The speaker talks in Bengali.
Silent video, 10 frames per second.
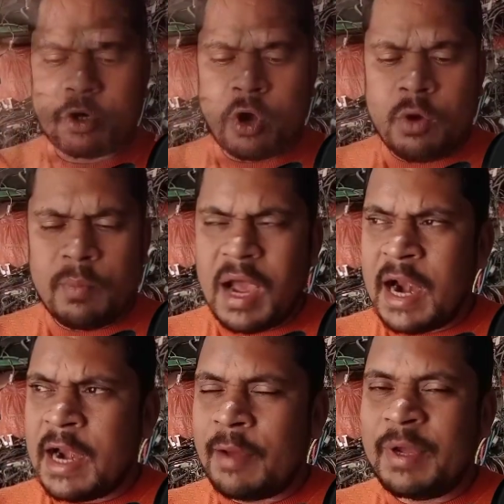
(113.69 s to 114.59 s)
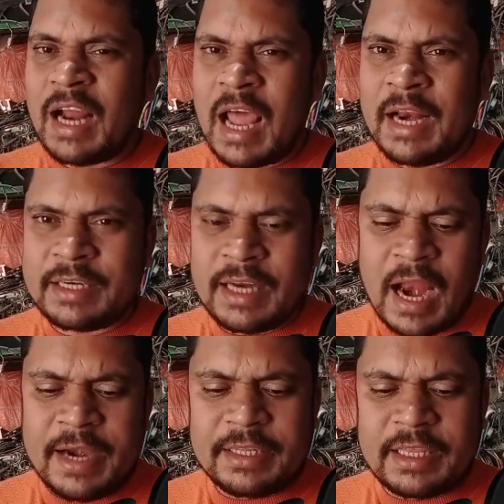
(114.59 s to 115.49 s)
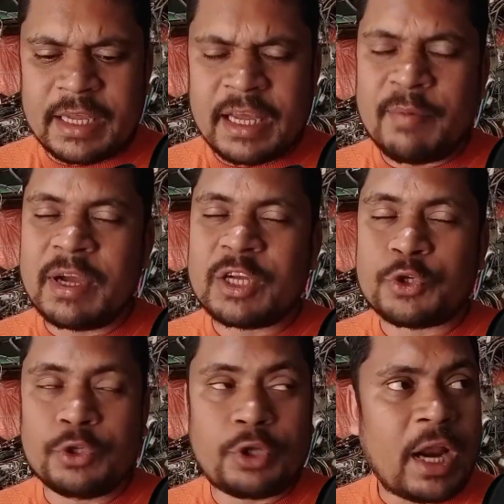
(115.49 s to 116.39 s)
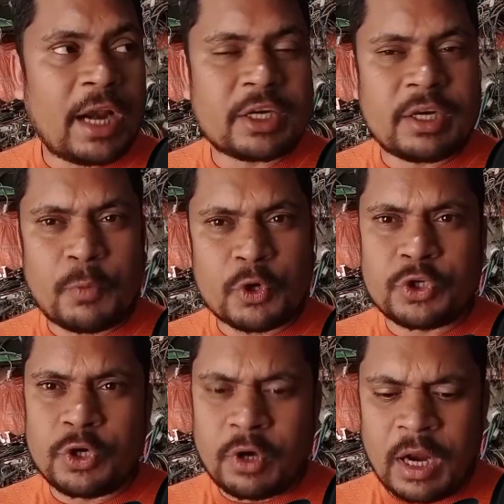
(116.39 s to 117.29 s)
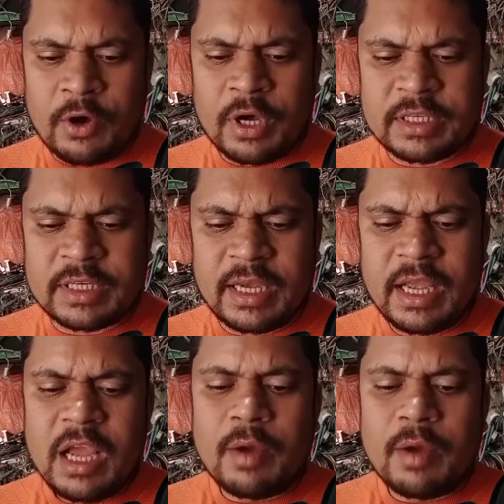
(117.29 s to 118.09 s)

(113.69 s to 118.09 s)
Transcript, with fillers: রহমান নামের আরেকটি আইডি থেকে আমাকে সুন্দর আরেকটি প্রশ্ন করা হয়েছে